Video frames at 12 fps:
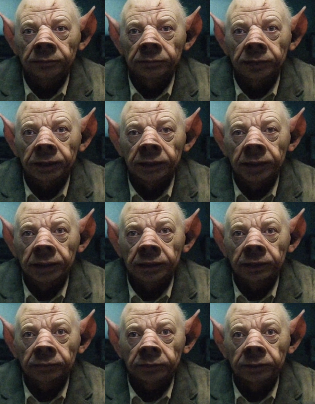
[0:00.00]

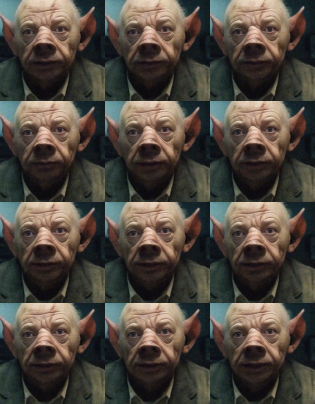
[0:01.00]
Przegraliśmy te
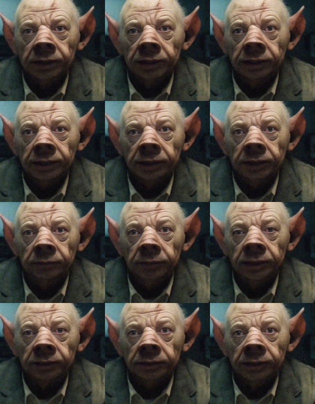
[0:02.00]
wybory,
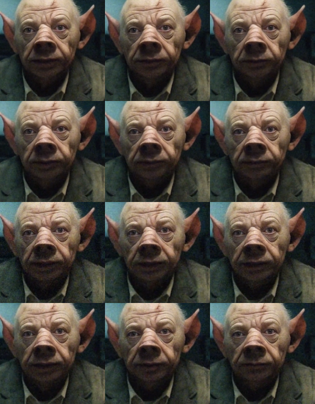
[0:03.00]
bo jesteśmy
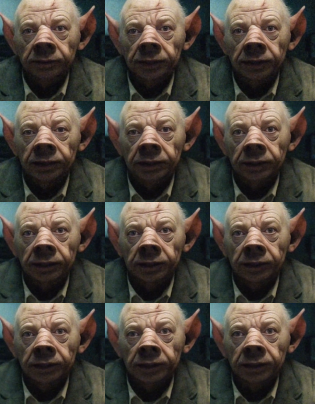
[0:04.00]
świnie.
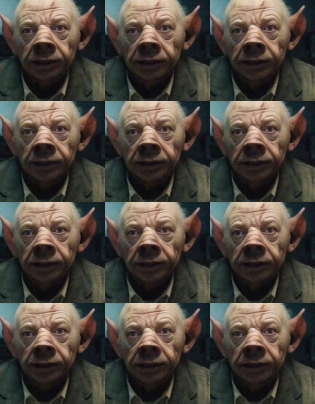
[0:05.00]
Panie